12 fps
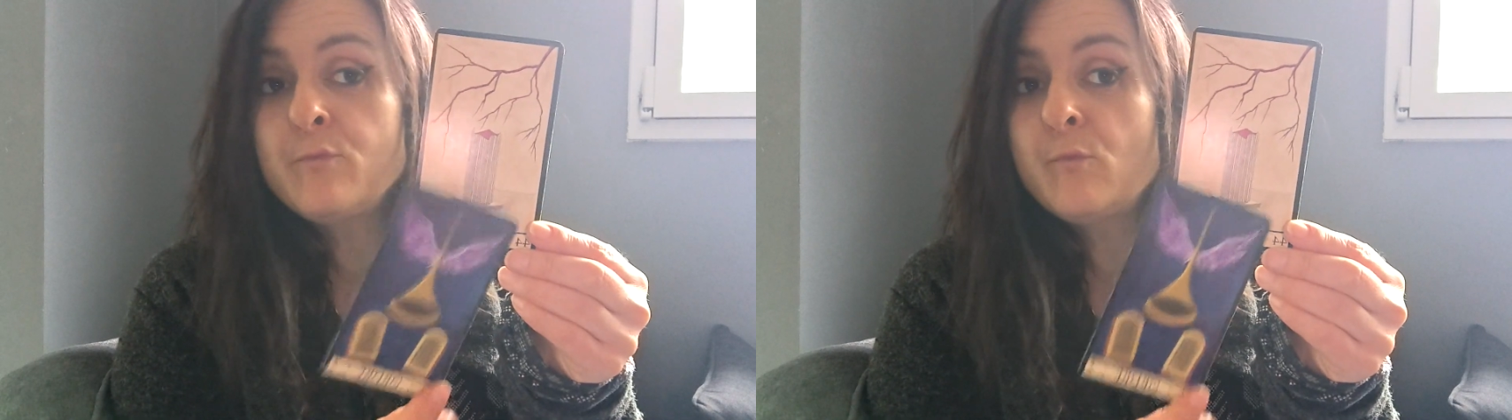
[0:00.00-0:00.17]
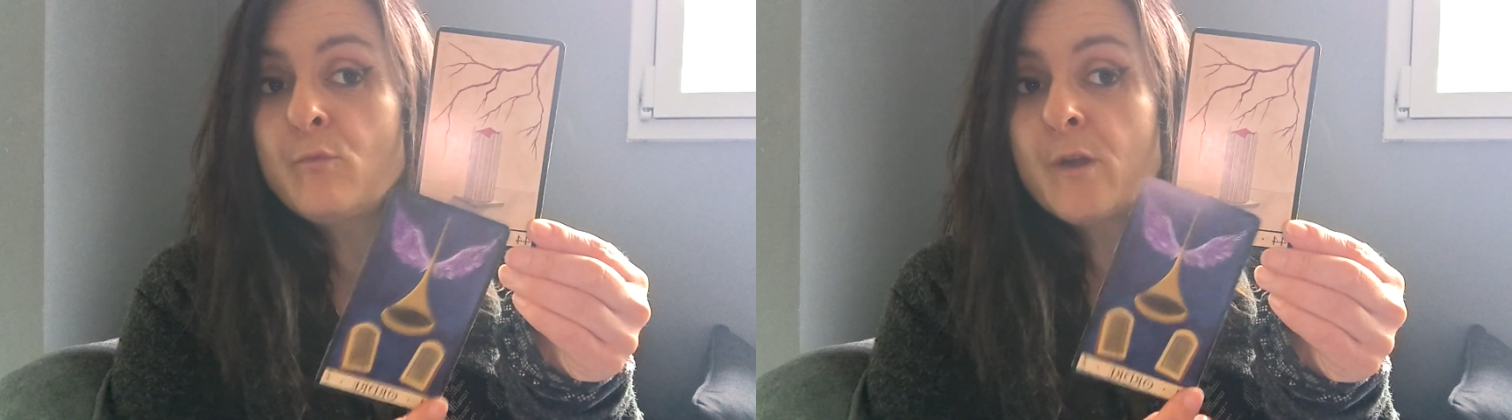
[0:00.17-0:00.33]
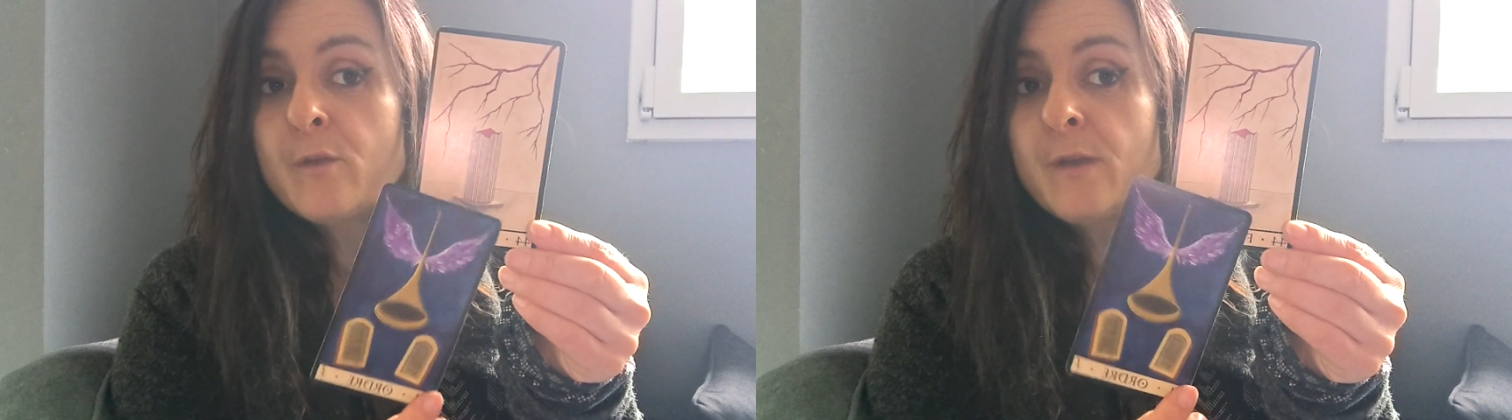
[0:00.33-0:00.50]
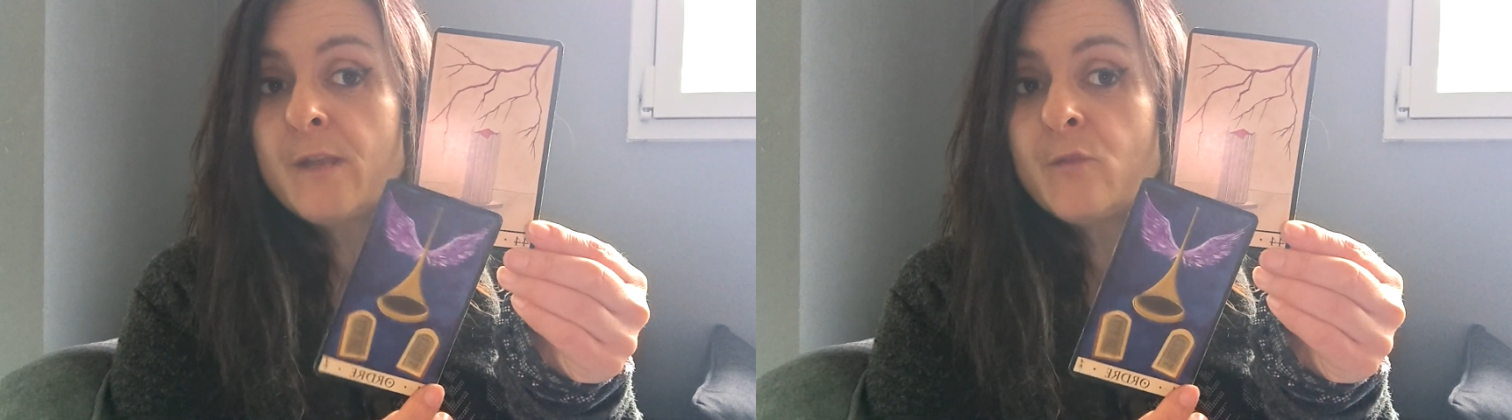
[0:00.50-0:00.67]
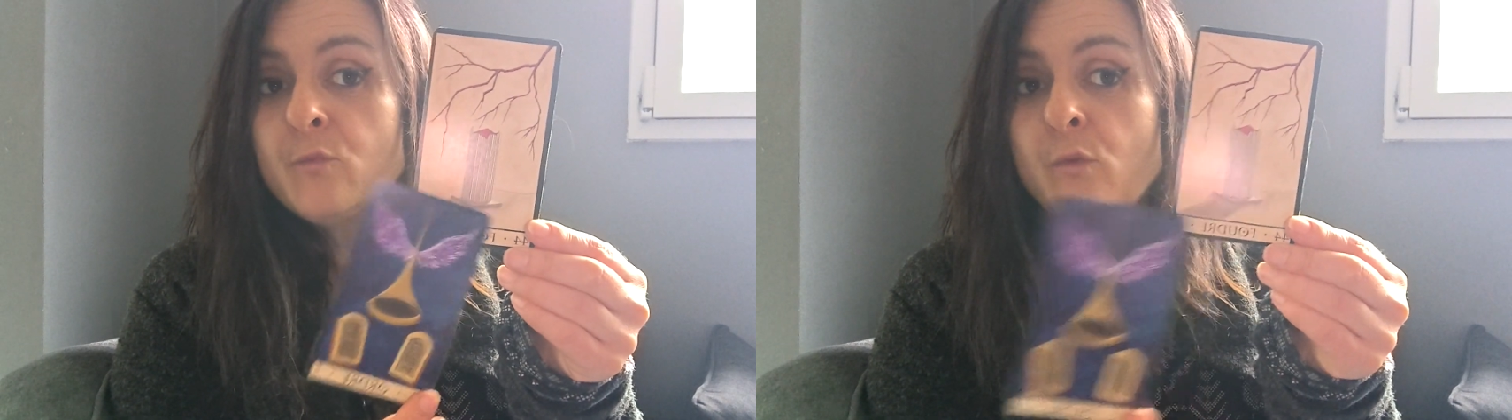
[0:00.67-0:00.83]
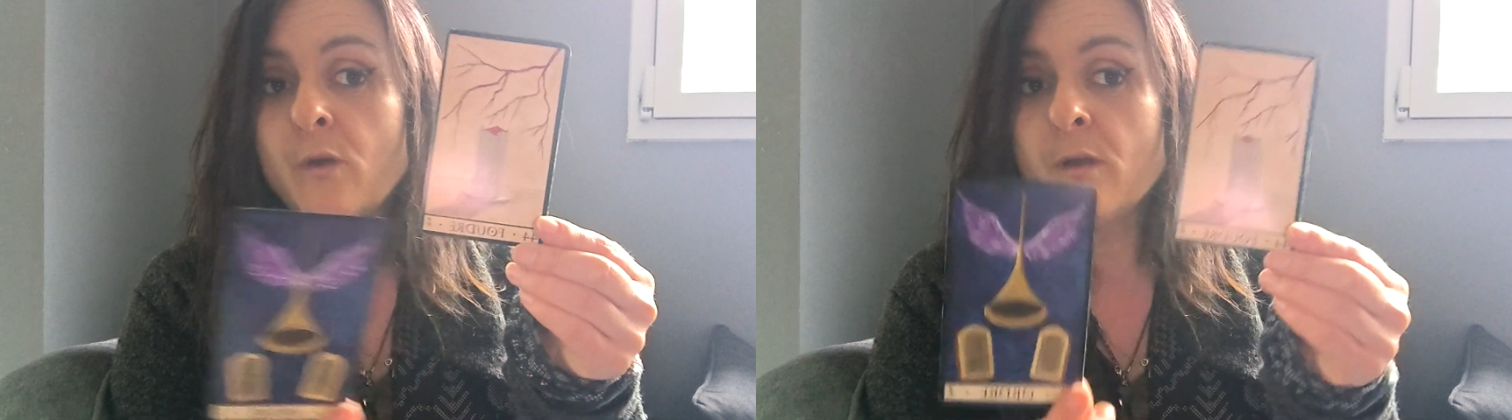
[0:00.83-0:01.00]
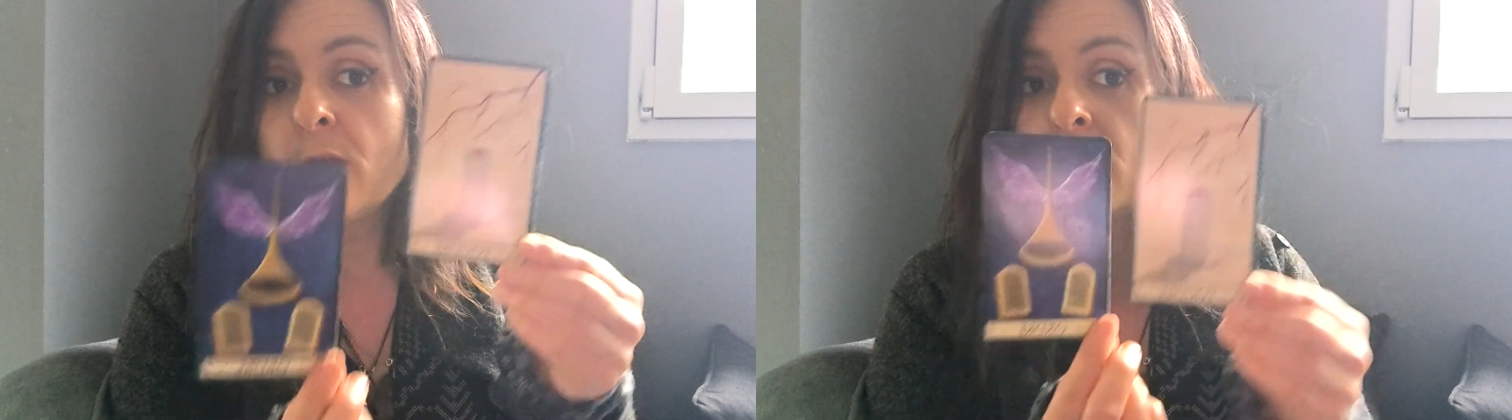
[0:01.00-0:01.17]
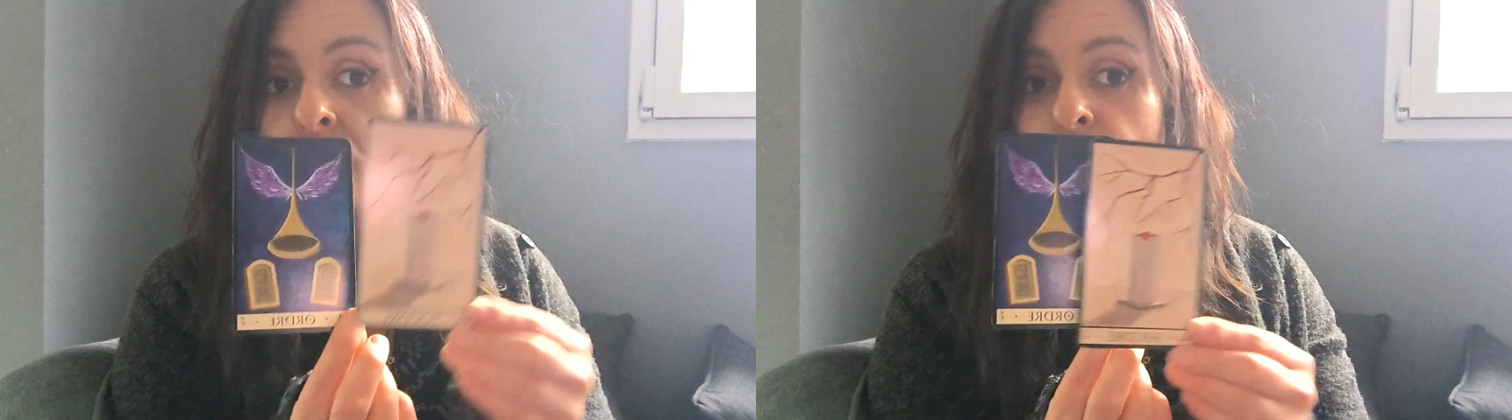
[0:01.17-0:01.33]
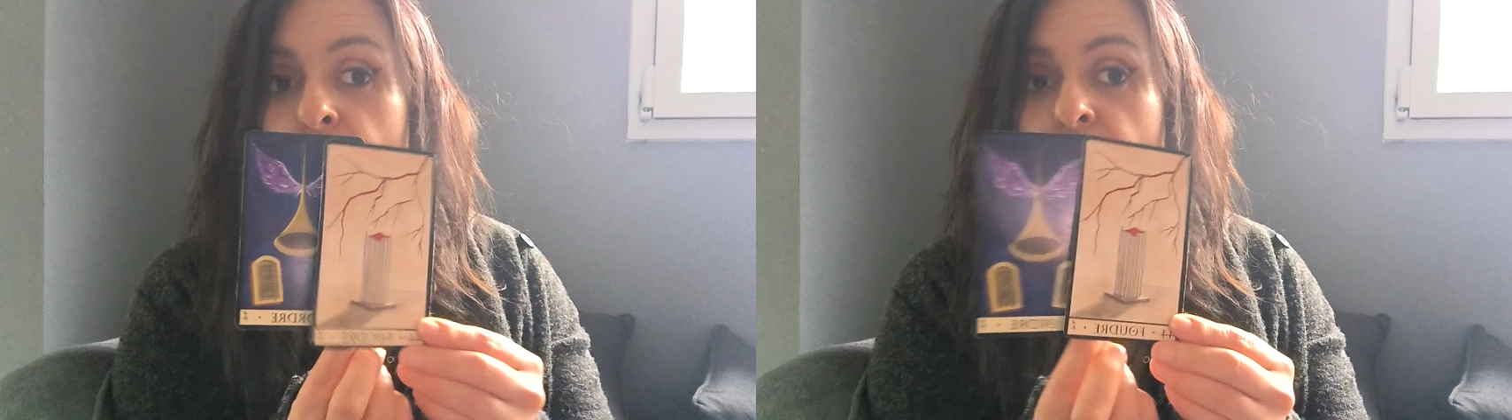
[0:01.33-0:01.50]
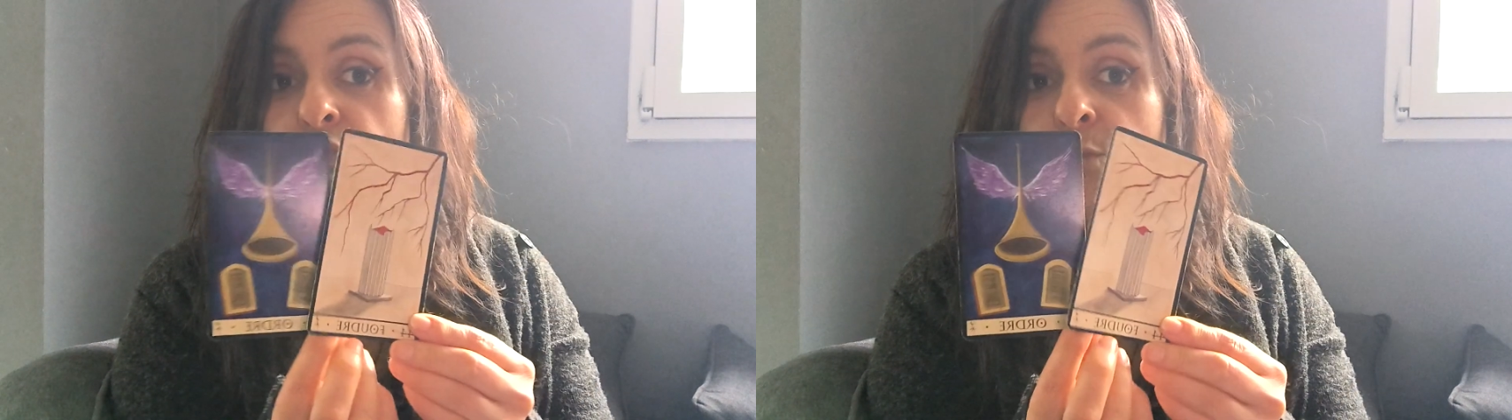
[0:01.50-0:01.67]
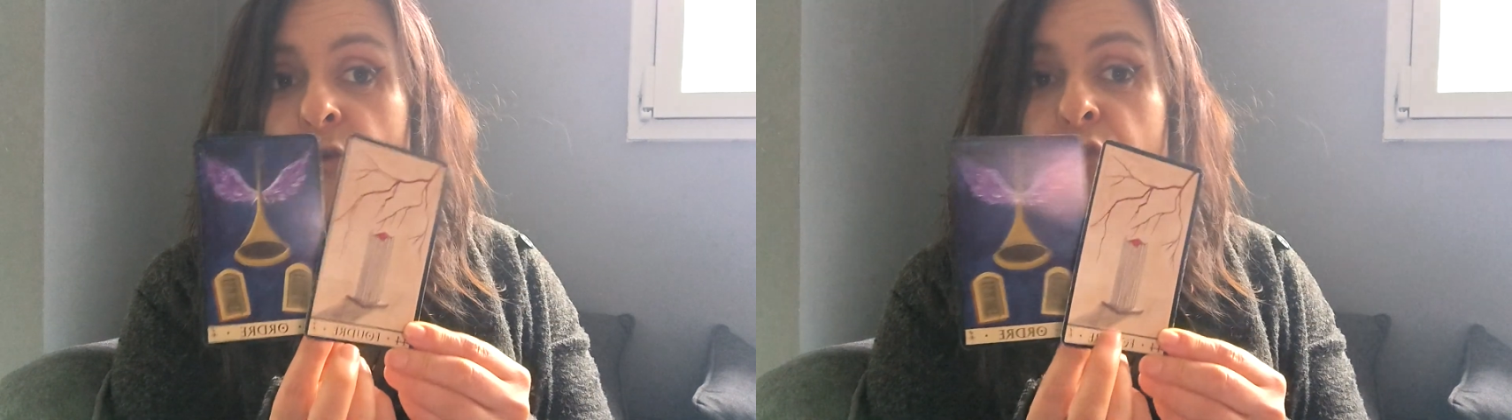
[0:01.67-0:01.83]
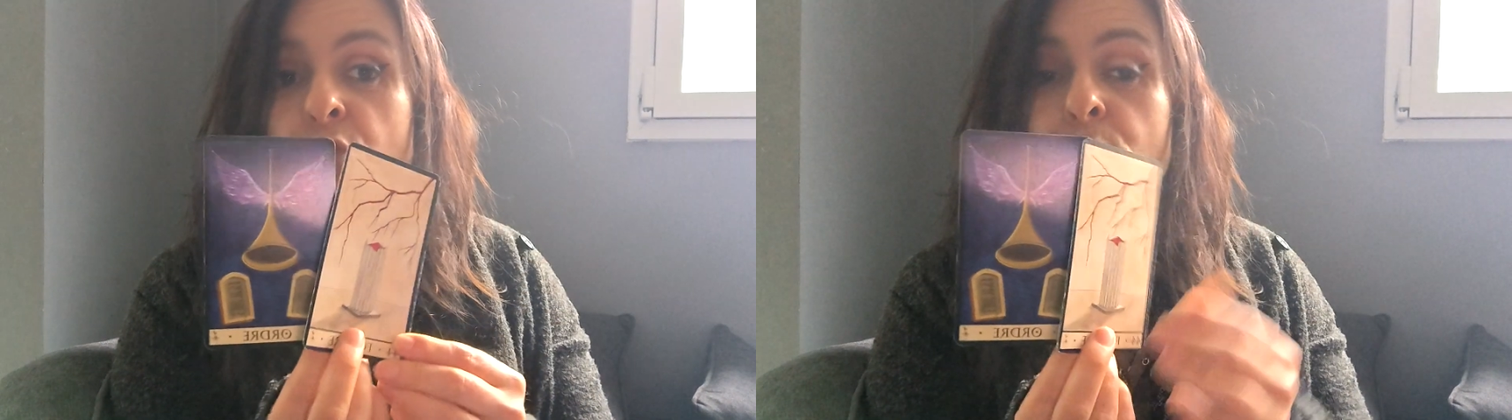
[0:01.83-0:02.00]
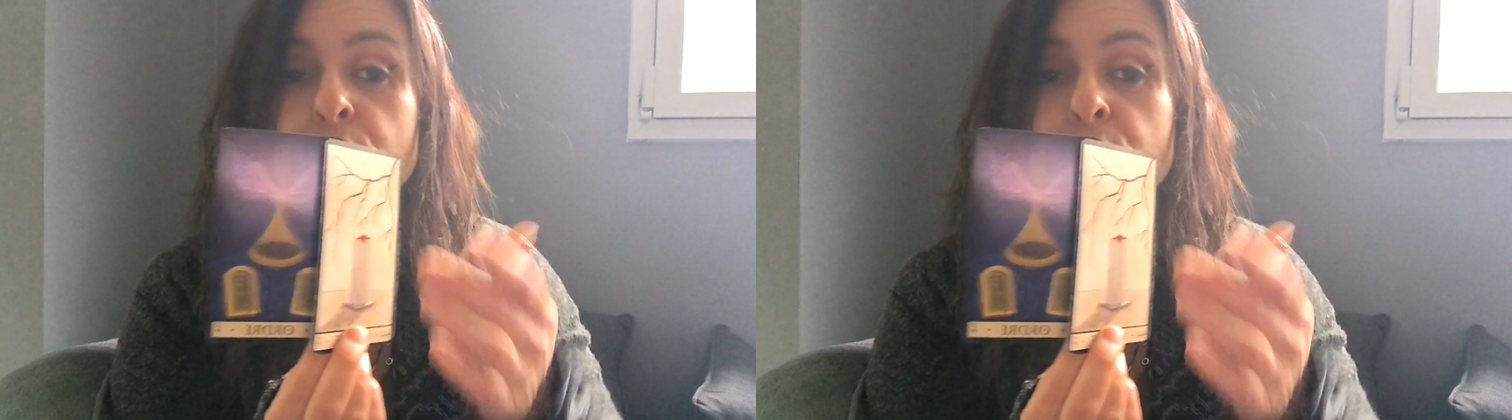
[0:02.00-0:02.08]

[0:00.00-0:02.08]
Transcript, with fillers: pour moi que la tour. Hein. Donc je pense que